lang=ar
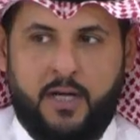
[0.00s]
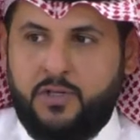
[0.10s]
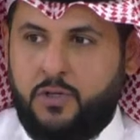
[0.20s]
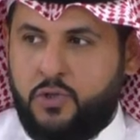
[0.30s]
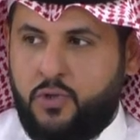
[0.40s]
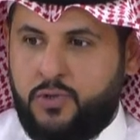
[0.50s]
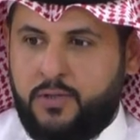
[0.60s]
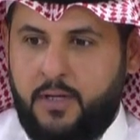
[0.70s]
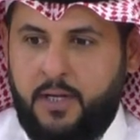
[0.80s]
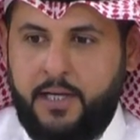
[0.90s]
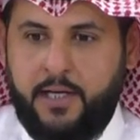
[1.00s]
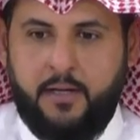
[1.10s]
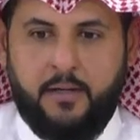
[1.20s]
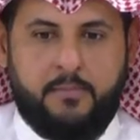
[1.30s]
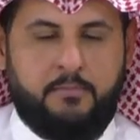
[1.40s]
الناس الجدد
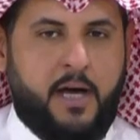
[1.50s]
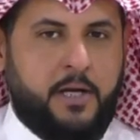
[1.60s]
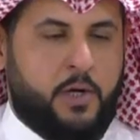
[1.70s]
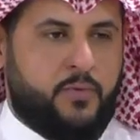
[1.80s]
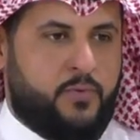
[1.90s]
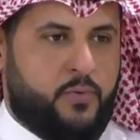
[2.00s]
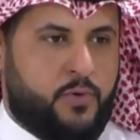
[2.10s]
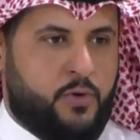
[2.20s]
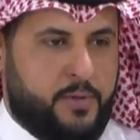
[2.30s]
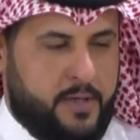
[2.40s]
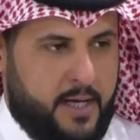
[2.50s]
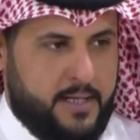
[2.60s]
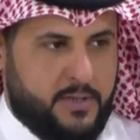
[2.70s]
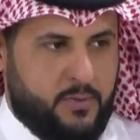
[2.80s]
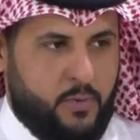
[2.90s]
اللي ما يعرفونهم
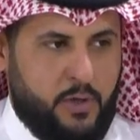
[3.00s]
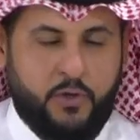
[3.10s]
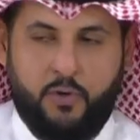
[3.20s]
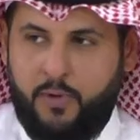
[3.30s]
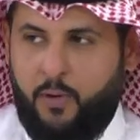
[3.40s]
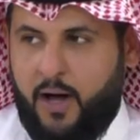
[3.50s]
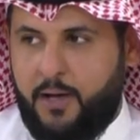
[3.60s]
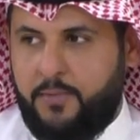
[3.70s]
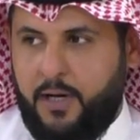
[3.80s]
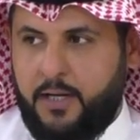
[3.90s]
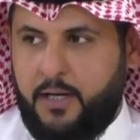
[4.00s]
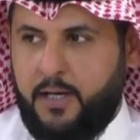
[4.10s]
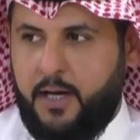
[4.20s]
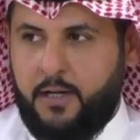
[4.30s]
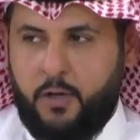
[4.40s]
الناس وعندهم مواهب يعني انا
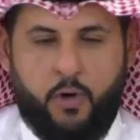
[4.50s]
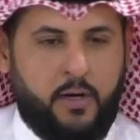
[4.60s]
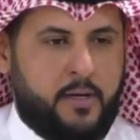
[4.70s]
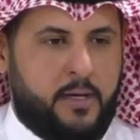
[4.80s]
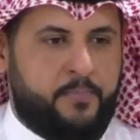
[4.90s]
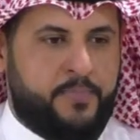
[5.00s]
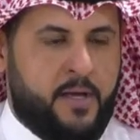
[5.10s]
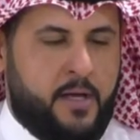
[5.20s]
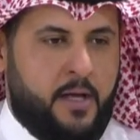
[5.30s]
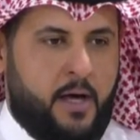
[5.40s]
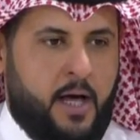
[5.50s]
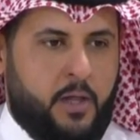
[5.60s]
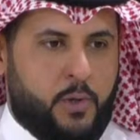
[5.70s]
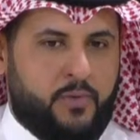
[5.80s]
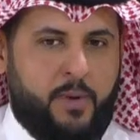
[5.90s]
احيانا اروح آه،
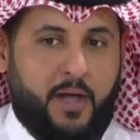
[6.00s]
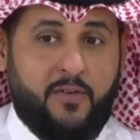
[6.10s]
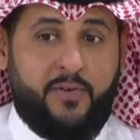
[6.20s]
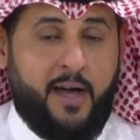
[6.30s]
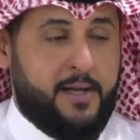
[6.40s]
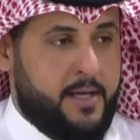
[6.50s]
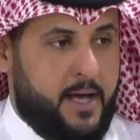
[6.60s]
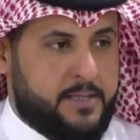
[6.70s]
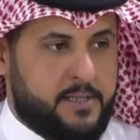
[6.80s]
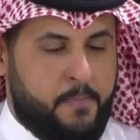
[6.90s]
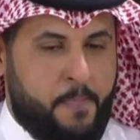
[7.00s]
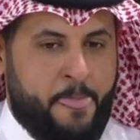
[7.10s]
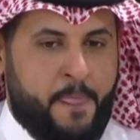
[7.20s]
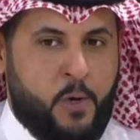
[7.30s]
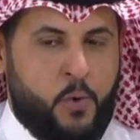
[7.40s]
احضر بعض الفعاليات
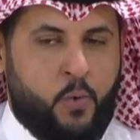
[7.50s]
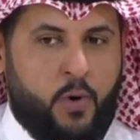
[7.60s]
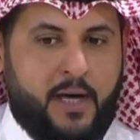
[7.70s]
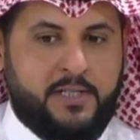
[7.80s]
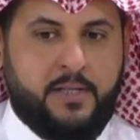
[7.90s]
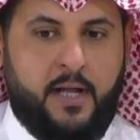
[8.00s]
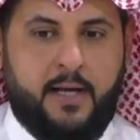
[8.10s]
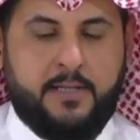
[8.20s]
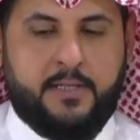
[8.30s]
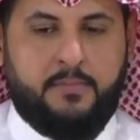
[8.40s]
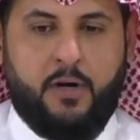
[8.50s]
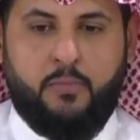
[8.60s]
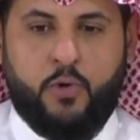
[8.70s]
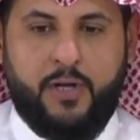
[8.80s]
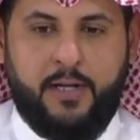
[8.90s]
واجد ناس
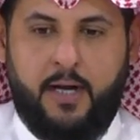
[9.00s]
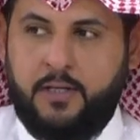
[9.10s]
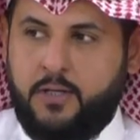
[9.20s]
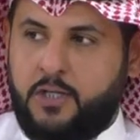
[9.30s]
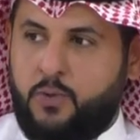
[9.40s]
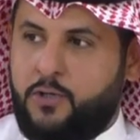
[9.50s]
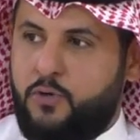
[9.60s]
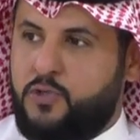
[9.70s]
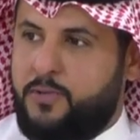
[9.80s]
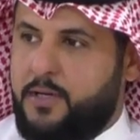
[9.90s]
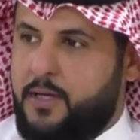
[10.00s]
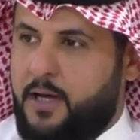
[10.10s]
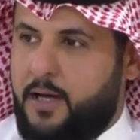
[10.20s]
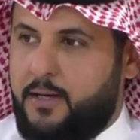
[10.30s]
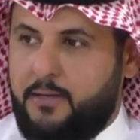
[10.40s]
مغمورين يعني اصواتهم
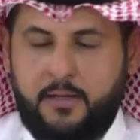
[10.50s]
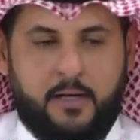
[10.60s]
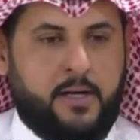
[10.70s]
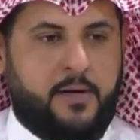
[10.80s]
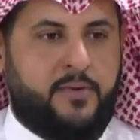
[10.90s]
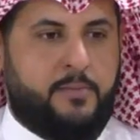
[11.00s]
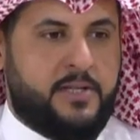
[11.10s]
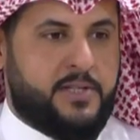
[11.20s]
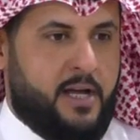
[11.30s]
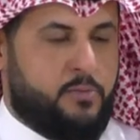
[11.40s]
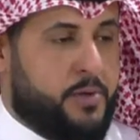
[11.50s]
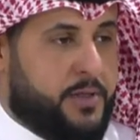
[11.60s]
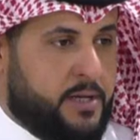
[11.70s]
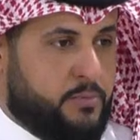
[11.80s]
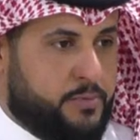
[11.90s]
جميله آه، في المسرح
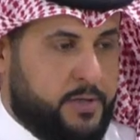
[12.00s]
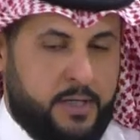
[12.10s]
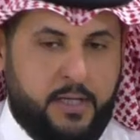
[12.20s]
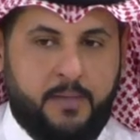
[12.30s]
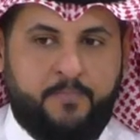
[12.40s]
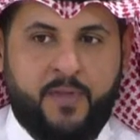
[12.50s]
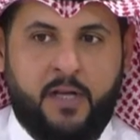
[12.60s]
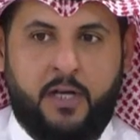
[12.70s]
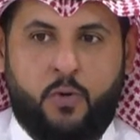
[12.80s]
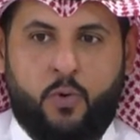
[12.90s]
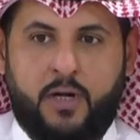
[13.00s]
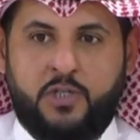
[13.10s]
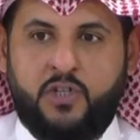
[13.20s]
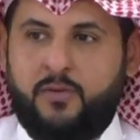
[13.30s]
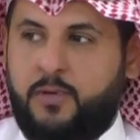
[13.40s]
ممثلين مبدعين
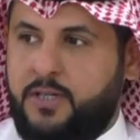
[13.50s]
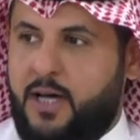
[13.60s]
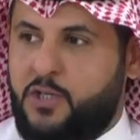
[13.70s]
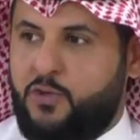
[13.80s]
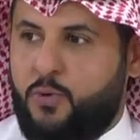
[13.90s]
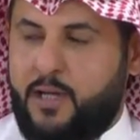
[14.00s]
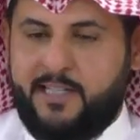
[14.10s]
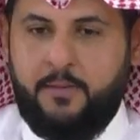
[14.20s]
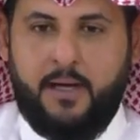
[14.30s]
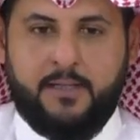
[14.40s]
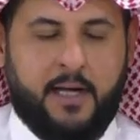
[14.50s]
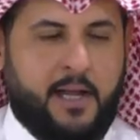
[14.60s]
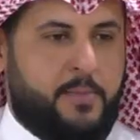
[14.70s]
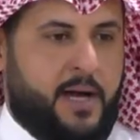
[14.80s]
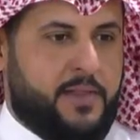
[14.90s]
وإن جيت في مجالس ومناسبات
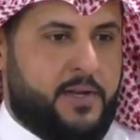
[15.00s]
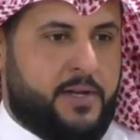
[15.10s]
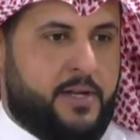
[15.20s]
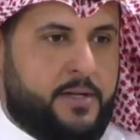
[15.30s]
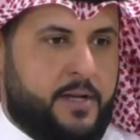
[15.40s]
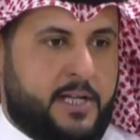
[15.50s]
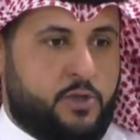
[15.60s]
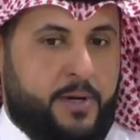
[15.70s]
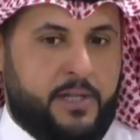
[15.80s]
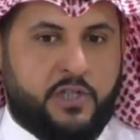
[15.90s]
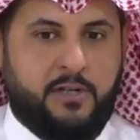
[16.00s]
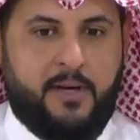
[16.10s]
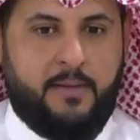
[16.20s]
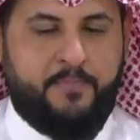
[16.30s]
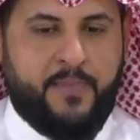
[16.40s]
أرى بعض الناس وبعض
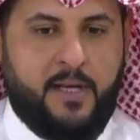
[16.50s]
الشباب